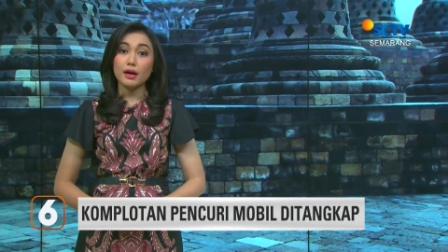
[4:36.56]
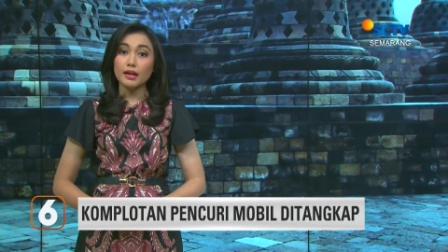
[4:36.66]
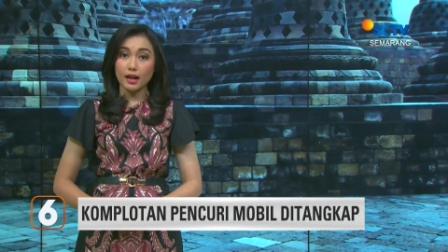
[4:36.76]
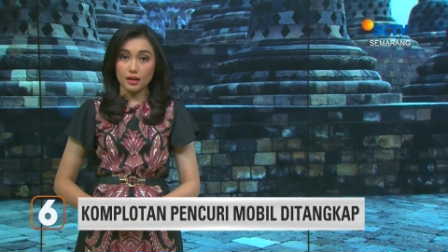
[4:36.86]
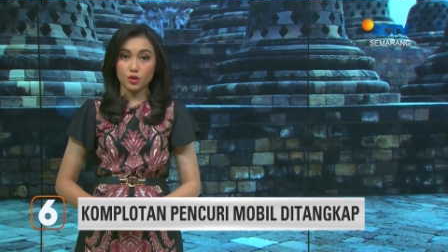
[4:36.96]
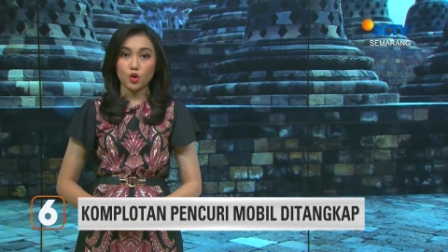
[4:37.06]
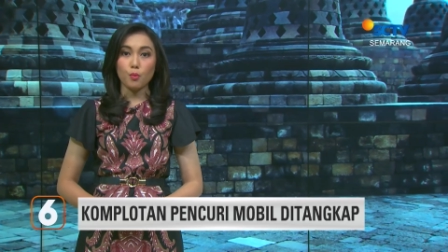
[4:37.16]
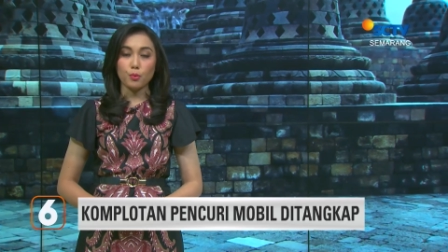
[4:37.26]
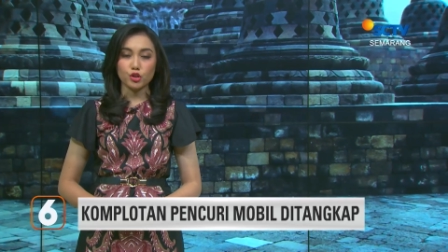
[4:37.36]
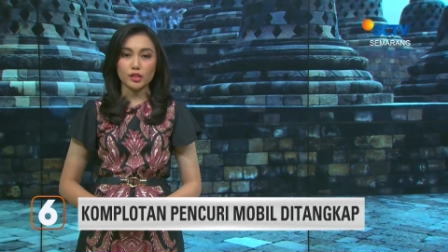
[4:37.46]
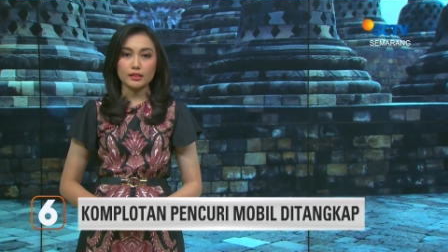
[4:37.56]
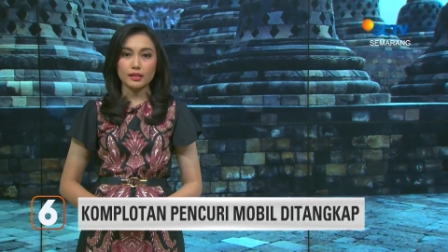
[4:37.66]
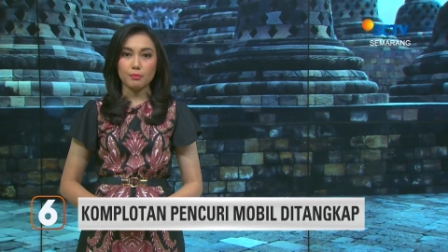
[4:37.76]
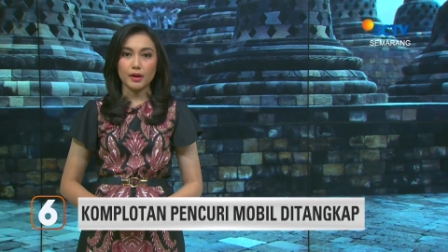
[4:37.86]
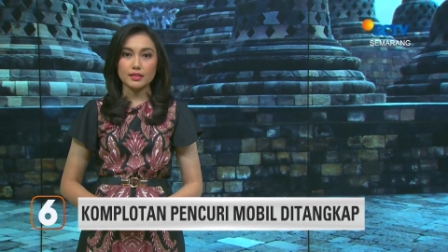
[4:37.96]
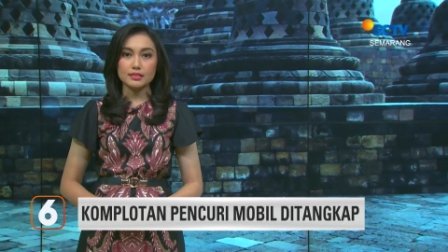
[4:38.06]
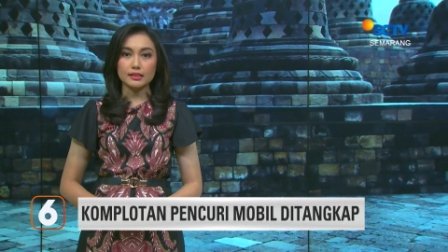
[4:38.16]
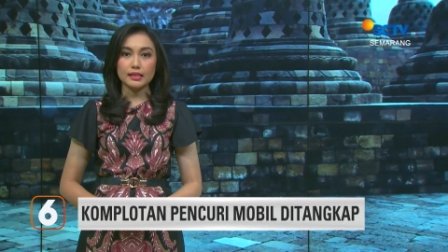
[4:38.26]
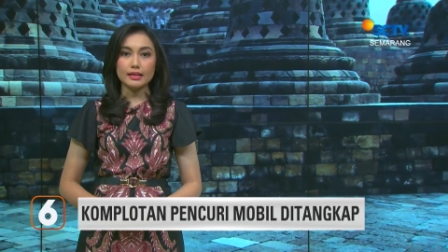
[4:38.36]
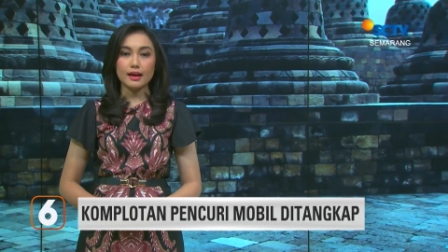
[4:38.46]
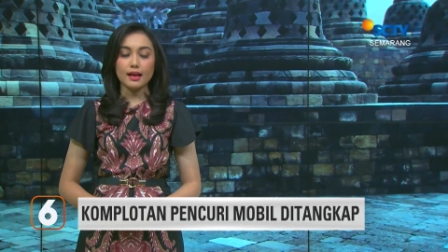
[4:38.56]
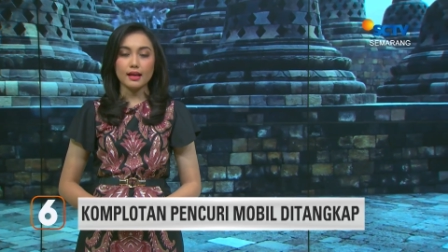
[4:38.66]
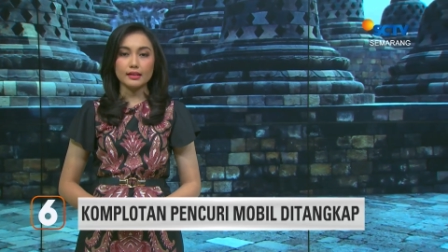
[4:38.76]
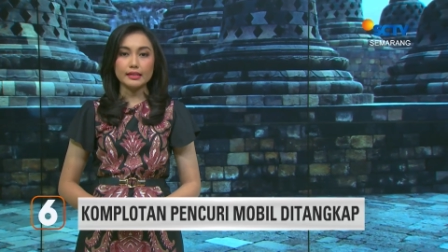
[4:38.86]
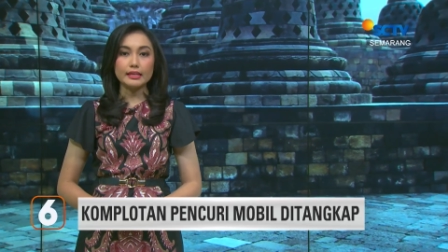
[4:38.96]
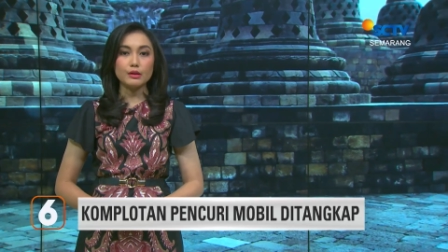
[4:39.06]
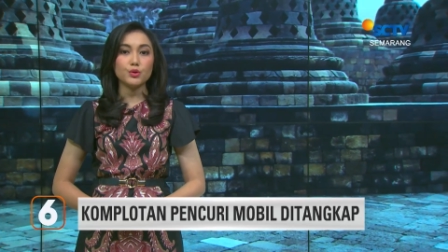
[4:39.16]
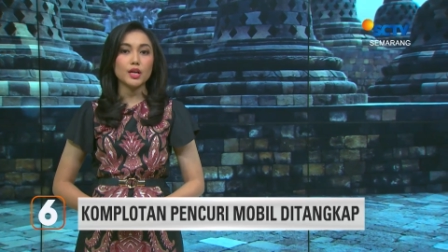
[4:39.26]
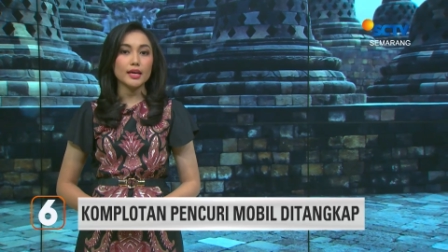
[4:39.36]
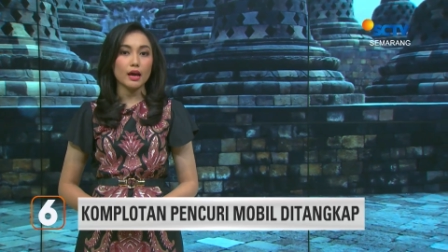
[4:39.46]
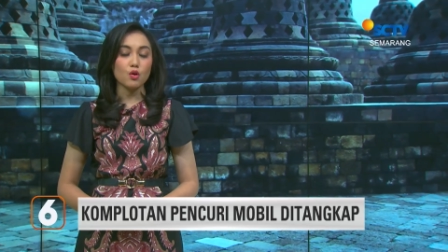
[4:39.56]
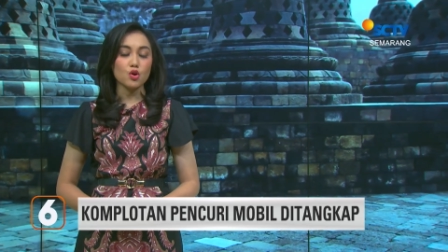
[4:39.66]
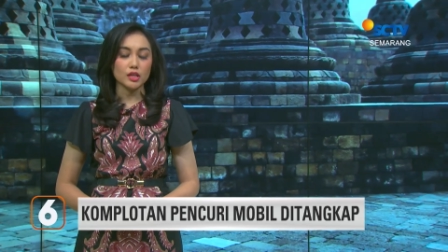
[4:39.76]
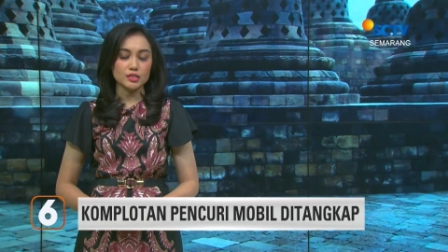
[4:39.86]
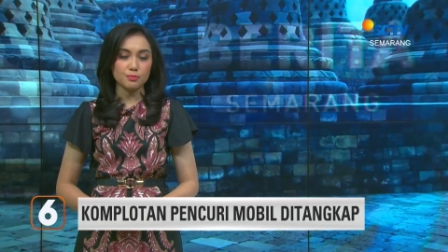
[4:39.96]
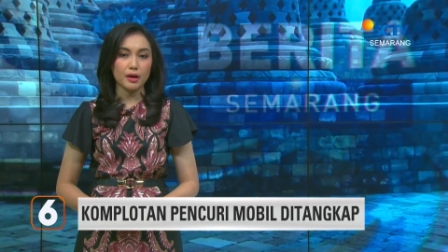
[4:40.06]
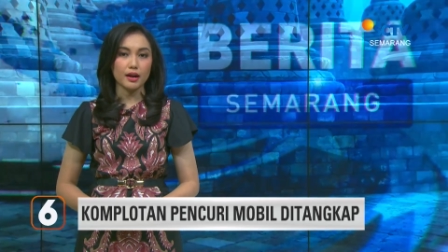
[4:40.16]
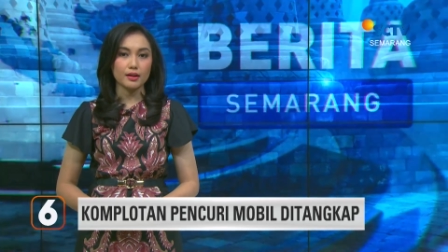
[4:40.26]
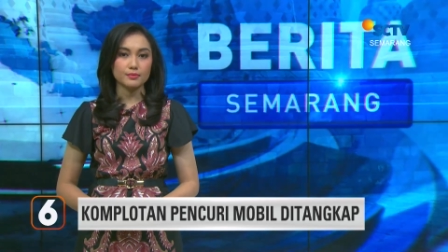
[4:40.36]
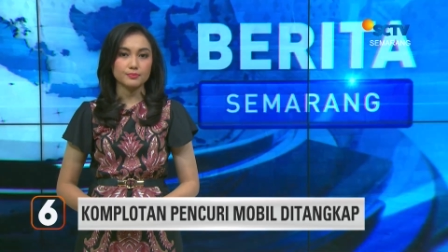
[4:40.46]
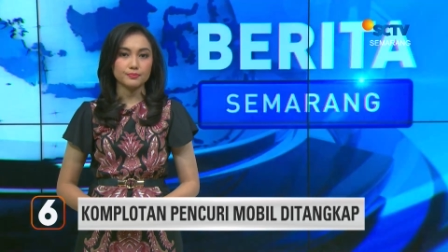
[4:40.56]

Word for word: Semarang. Komplotan telah beraksi tiga kali di wilayah kota Semarang.